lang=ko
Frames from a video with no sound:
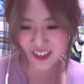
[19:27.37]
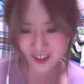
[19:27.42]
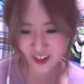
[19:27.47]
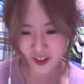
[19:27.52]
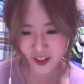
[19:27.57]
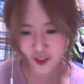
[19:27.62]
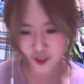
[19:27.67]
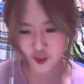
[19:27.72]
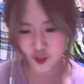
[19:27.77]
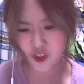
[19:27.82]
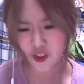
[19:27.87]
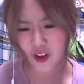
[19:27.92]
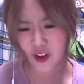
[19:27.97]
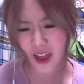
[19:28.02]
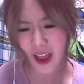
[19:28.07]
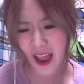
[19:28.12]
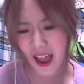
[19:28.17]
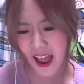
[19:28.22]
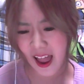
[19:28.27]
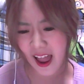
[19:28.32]
Thought you
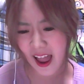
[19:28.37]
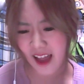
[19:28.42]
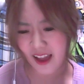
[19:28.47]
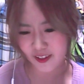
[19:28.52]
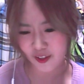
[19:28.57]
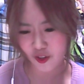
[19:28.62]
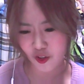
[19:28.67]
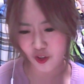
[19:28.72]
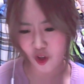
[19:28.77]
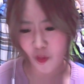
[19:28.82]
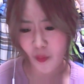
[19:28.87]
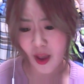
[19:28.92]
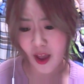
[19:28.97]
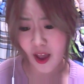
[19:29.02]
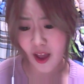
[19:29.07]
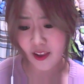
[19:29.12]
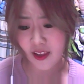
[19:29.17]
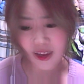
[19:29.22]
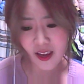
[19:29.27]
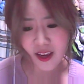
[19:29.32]
had so
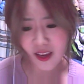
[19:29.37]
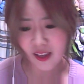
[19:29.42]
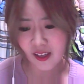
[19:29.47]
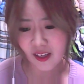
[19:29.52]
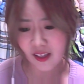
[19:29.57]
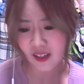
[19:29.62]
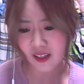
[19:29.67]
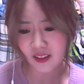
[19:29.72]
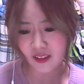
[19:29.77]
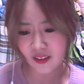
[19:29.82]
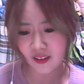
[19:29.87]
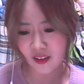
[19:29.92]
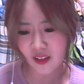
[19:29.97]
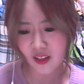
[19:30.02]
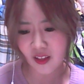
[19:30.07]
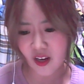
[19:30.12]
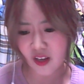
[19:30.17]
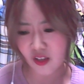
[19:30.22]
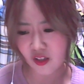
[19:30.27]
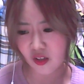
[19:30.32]
many
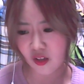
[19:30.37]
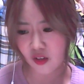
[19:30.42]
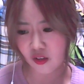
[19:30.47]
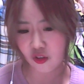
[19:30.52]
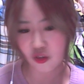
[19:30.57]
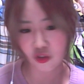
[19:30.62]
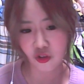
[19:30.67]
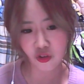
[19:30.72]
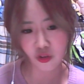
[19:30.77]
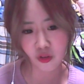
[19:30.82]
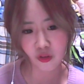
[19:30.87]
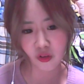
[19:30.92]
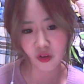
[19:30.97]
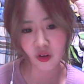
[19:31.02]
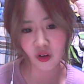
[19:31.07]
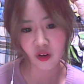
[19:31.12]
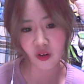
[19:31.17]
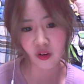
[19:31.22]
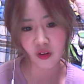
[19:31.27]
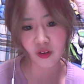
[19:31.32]
lessons to
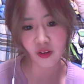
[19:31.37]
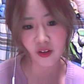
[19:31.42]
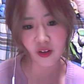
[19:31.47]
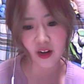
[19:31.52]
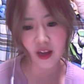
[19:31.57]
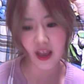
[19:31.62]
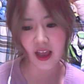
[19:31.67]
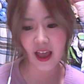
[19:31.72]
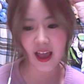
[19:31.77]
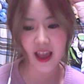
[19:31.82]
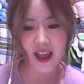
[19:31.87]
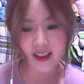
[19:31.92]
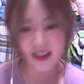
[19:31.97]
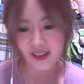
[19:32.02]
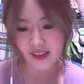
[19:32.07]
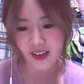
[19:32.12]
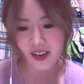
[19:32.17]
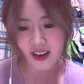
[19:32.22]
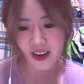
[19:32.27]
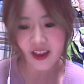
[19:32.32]
learn I
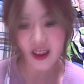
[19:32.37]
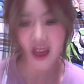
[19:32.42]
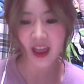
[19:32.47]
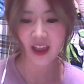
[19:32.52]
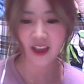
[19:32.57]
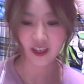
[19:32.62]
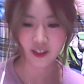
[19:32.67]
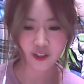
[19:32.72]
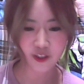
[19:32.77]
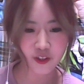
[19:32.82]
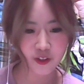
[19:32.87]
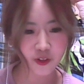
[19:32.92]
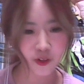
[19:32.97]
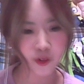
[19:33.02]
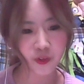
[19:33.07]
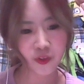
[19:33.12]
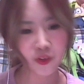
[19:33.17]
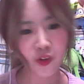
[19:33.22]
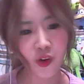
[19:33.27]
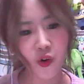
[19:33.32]
say you
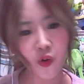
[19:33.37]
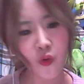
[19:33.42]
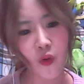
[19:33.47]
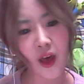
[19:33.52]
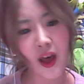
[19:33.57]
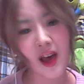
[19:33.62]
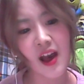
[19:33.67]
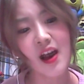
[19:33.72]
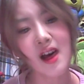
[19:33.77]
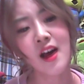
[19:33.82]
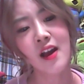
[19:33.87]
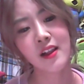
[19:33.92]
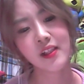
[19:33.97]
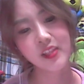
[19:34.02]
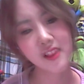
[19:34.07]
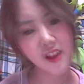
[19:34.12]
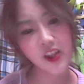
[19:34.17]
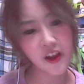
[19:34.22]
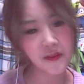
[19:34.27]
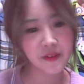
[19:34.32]
don't know why
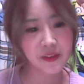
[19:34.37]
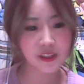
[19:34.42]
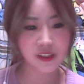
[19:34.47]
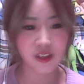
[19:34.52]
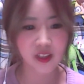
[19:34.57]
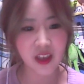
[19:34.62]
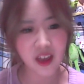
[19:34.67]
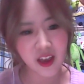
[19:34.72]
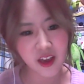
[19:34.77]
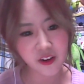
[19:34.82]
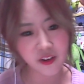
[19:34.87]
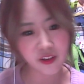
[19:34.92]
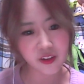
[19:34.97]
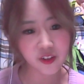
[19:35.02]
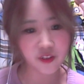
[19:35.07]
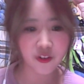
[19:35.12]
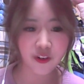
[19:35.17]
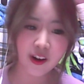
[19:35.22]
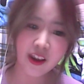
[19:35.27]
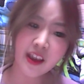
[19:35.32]
love is scared
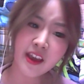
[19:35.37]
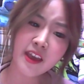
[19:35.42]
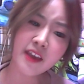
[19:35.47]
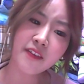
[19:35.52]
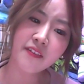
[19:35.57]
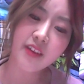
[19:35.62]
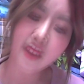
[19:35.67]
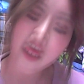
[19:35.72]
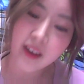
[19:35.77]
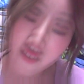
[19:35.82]
of greed